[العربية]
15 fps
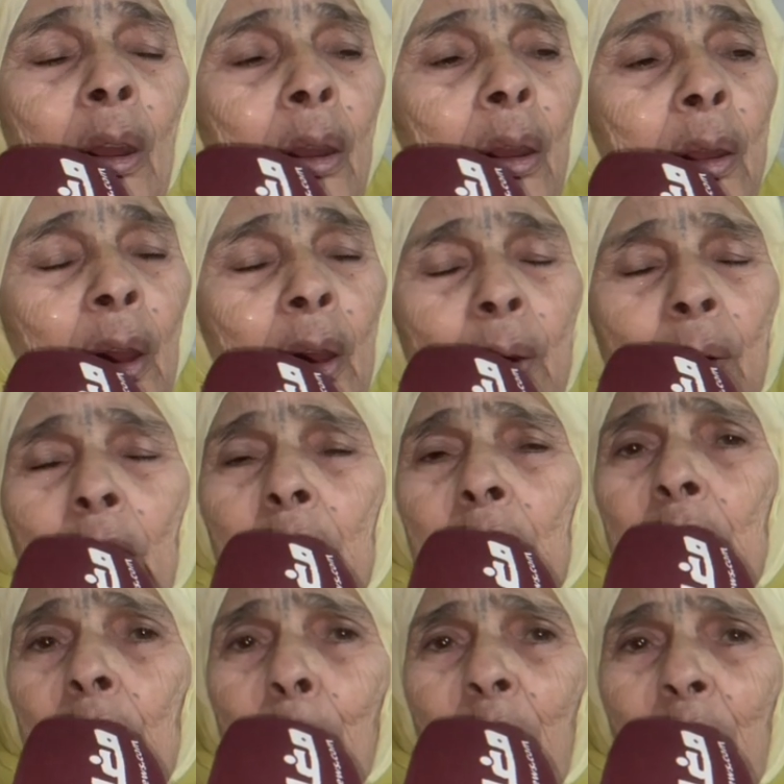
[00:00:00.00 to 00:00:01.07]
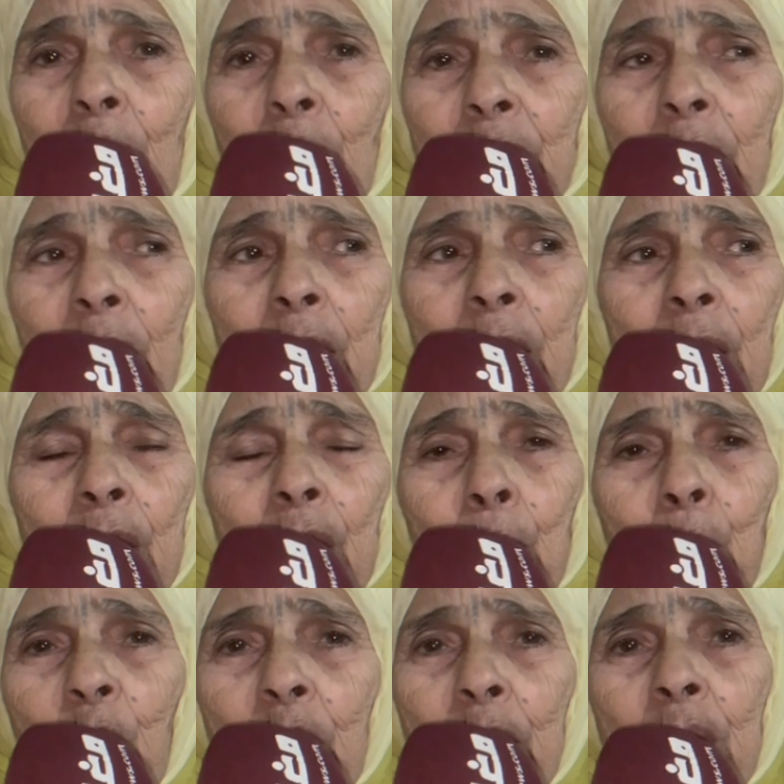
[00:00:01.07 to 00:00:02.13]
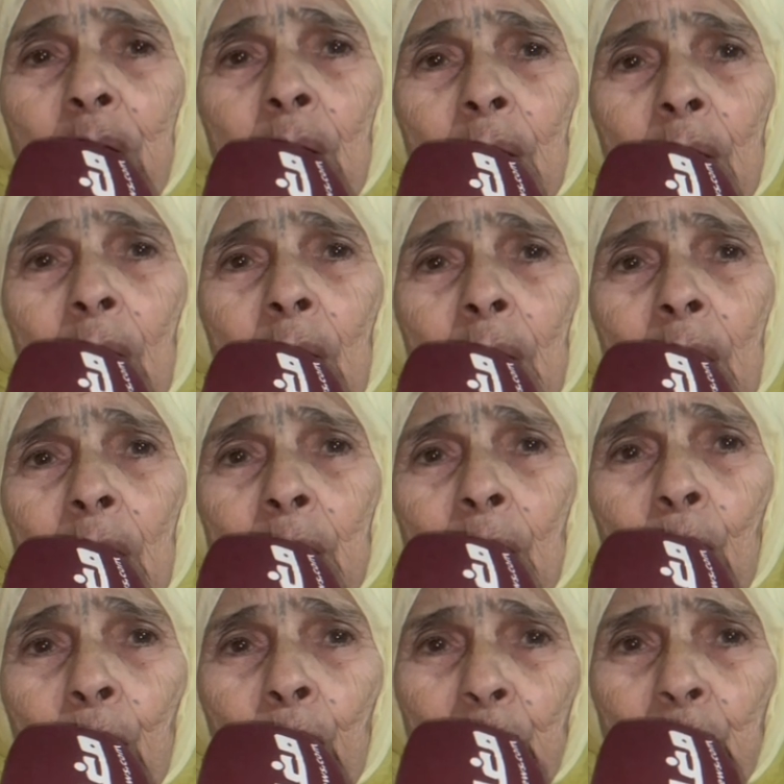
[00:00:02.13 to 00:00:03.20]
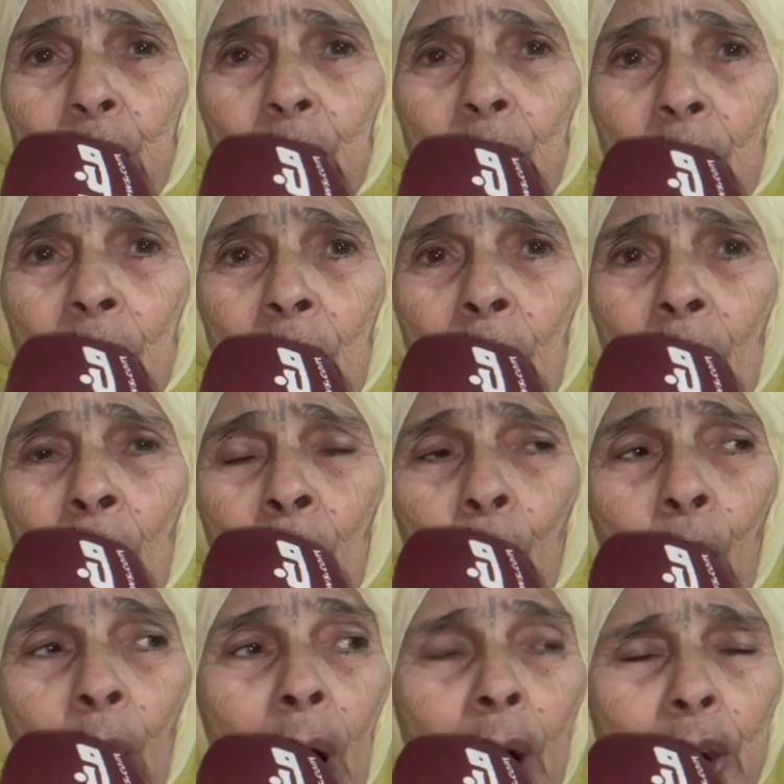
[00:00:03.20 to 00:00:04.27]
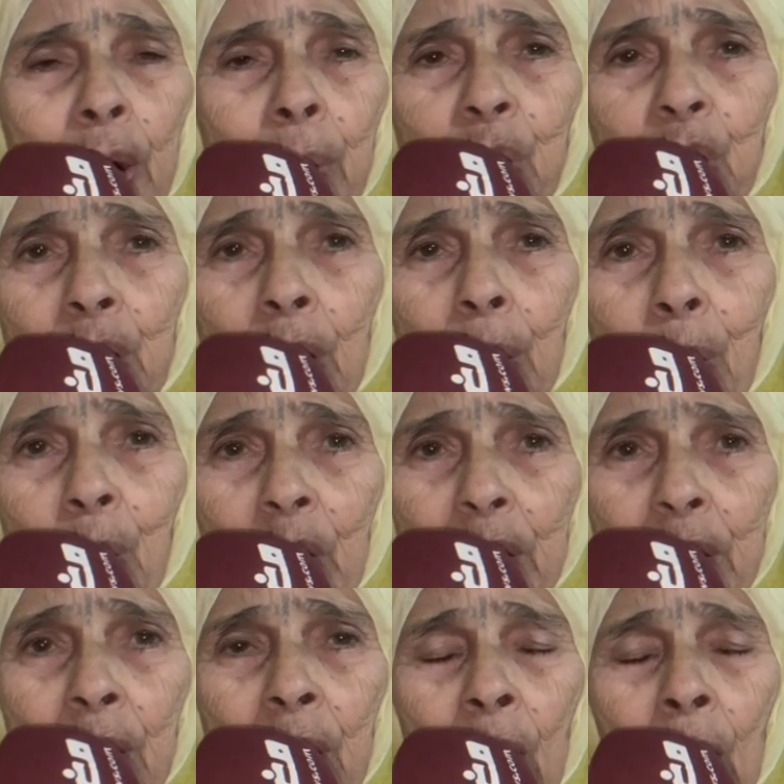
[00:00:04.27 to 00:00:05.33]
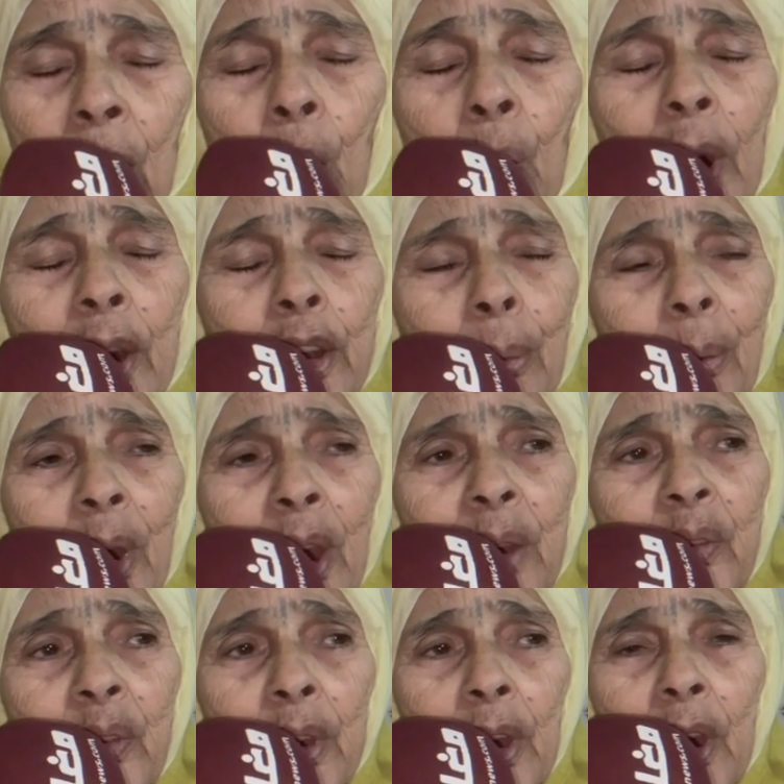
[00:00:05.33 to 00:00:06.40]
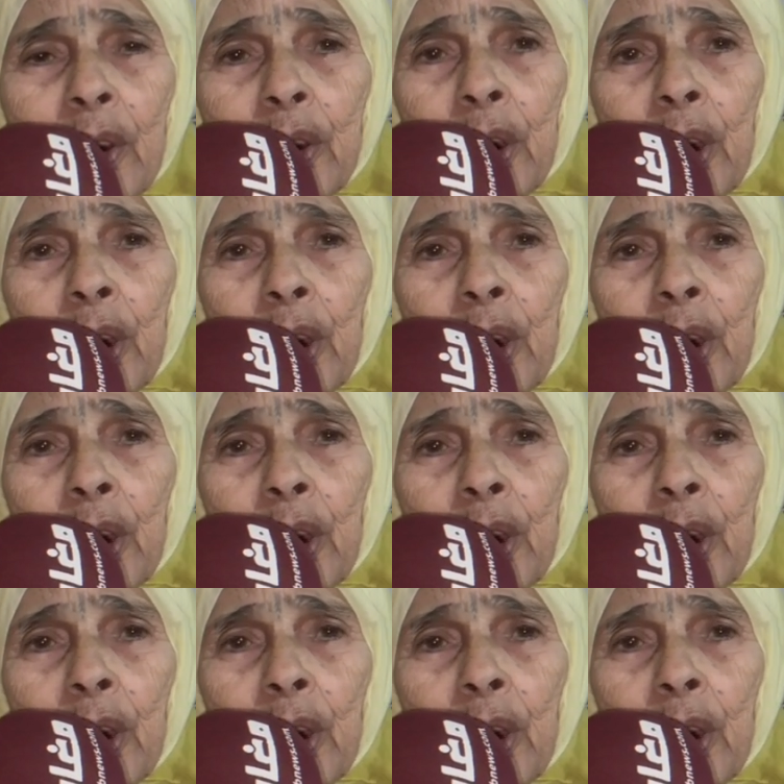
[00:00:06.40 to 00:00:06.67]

كان قال لي مره واحده قال لي امي انا راني غادي نخرج وهادي نمشي امي وغتبقاي فيا انت